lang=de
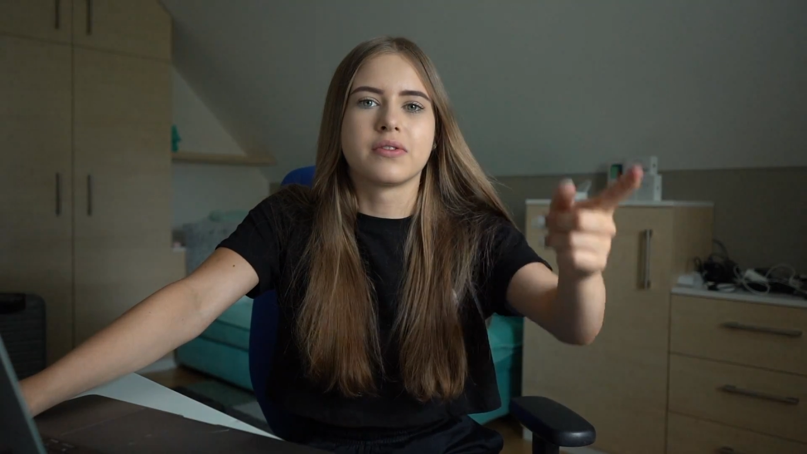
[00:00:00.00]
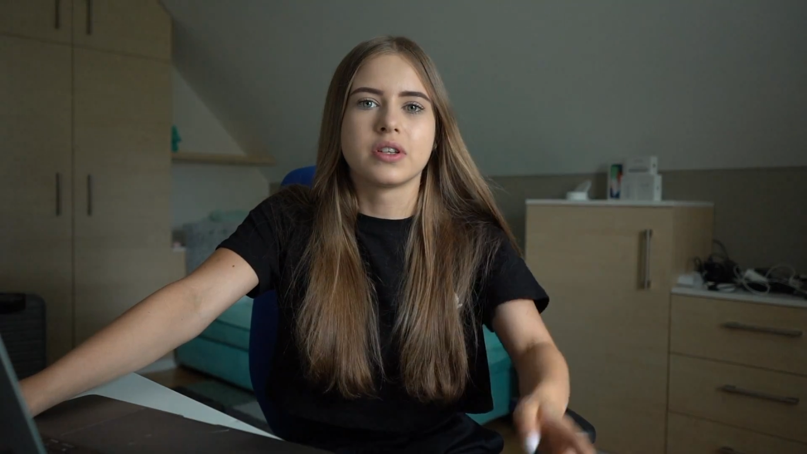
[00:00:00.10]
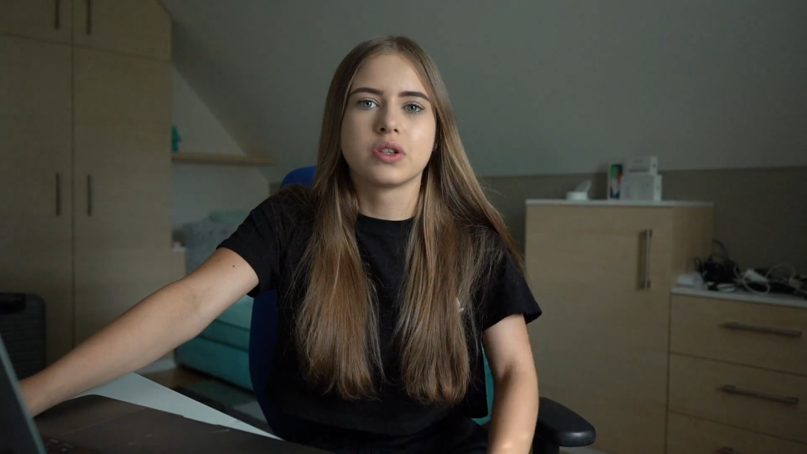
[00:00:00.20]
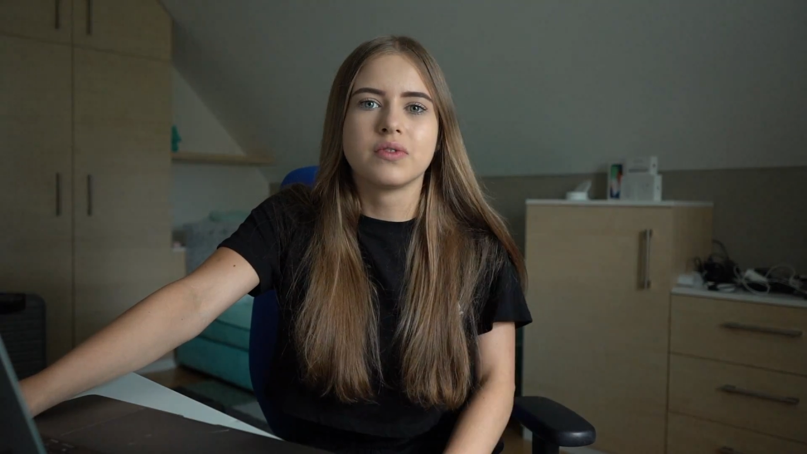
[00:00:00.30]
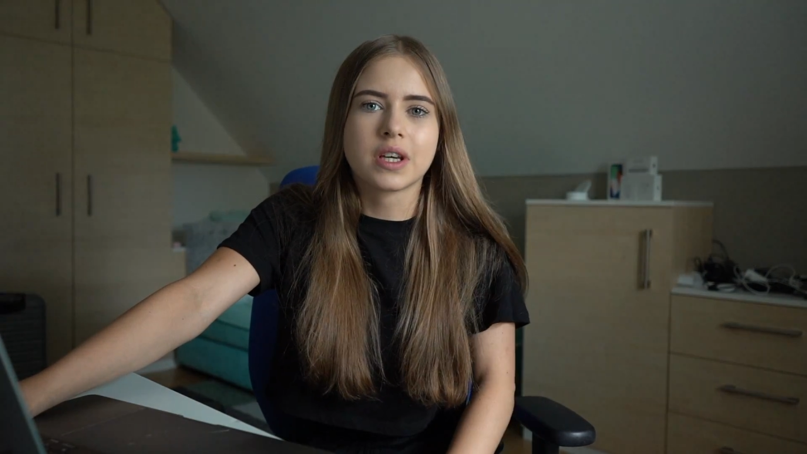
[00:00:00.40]
weil
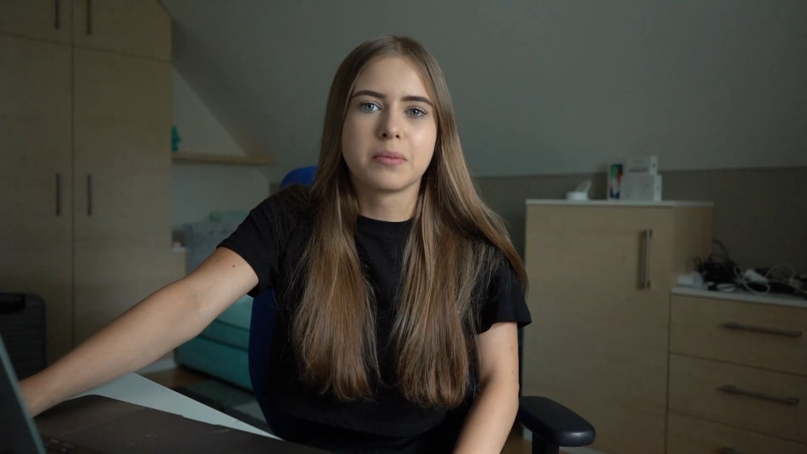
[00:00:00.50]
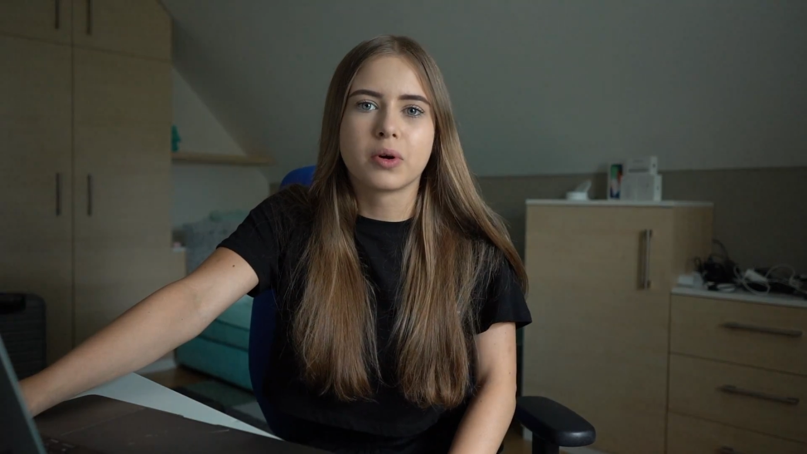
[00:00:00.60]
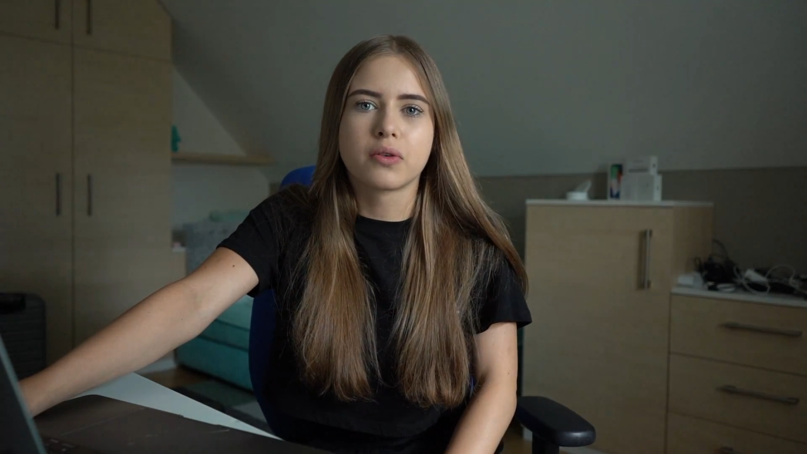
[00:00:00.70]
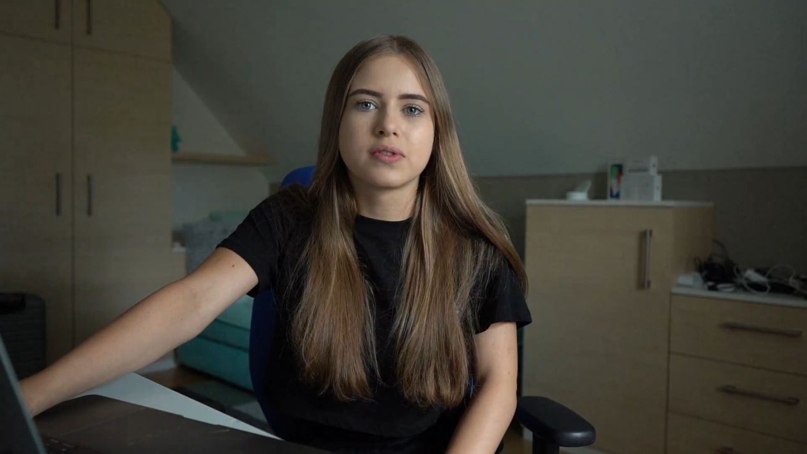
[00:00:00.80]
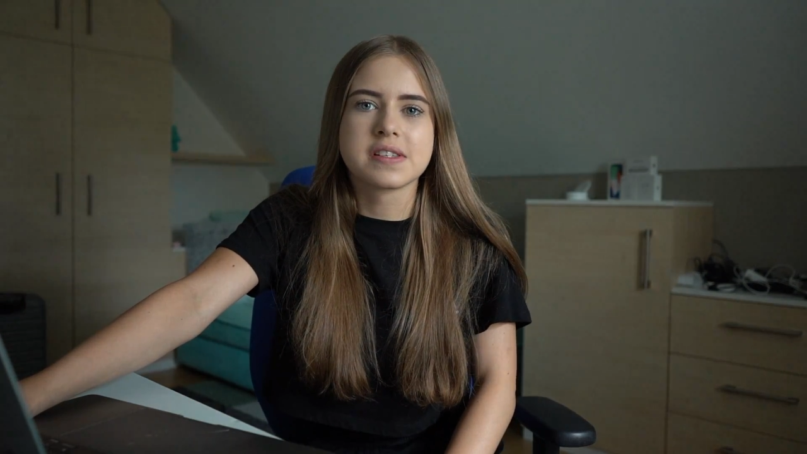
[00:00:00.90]
ich irgendwie keinen
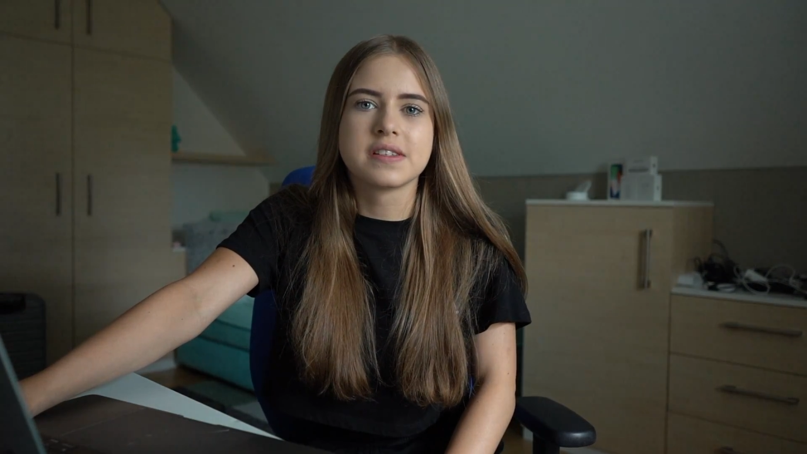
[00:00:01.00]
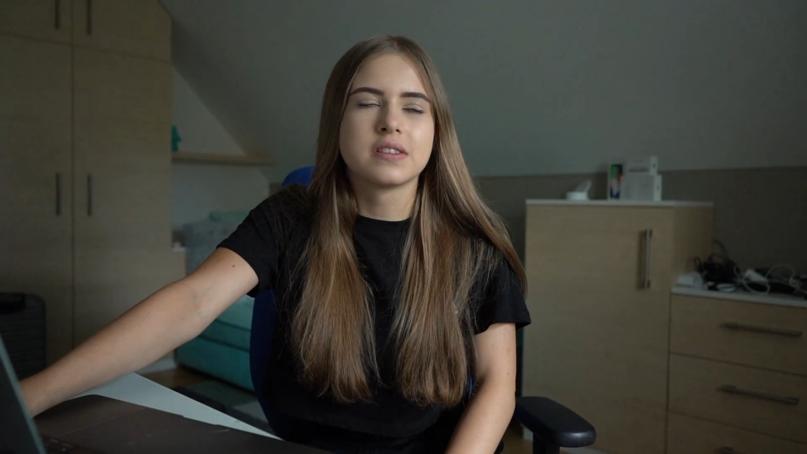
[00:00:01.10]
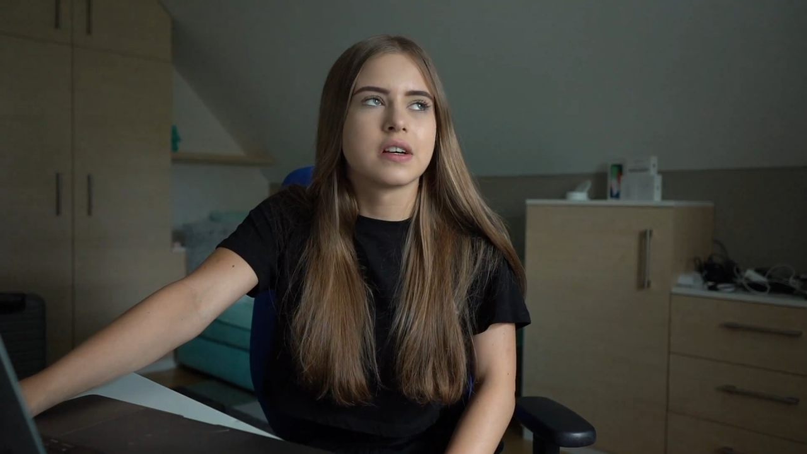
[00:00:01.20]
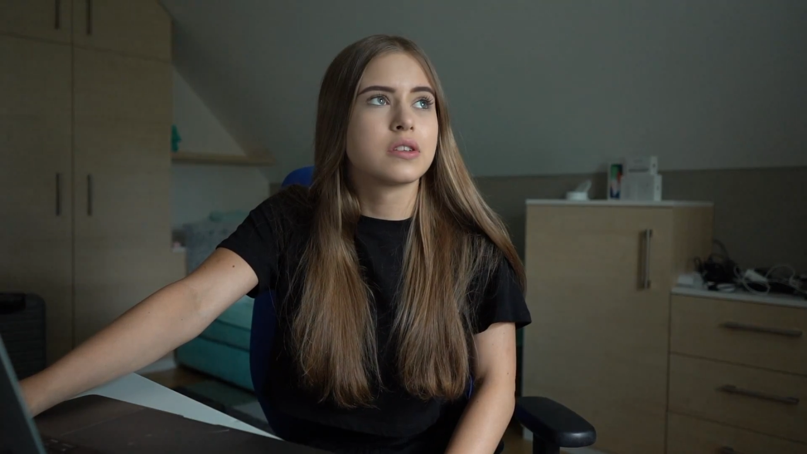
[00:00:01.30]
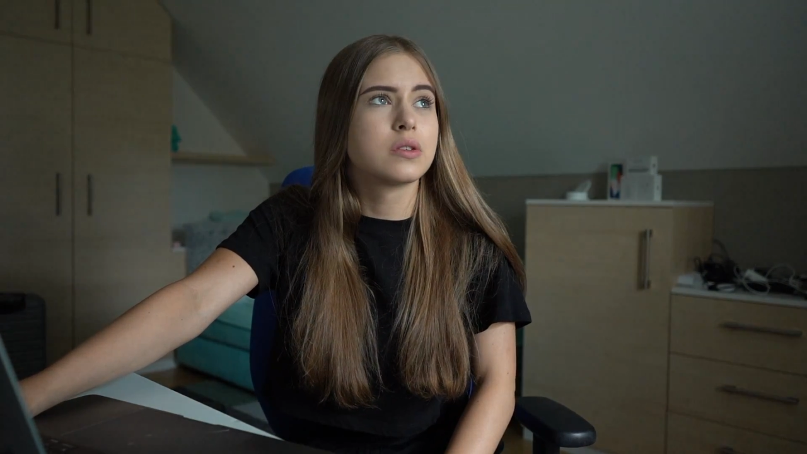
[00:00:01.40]
Bock auf das
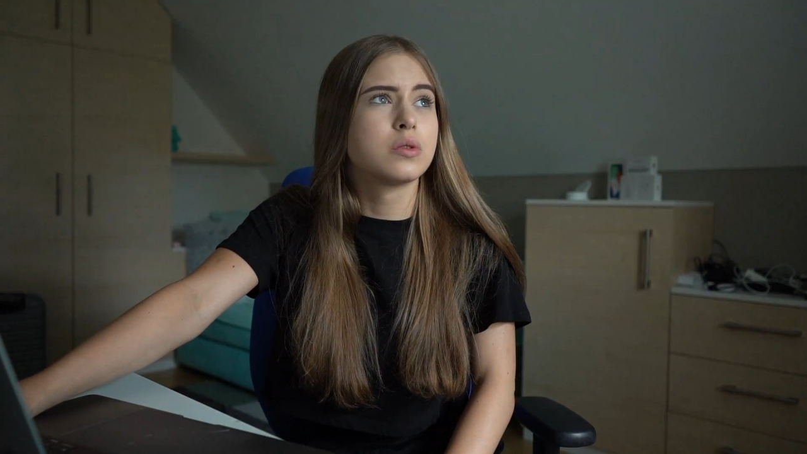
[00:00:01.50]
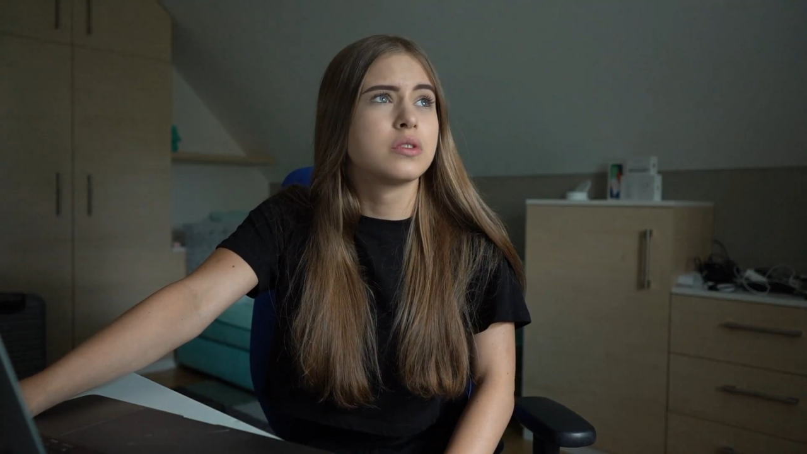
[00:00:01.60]
Licht hatte.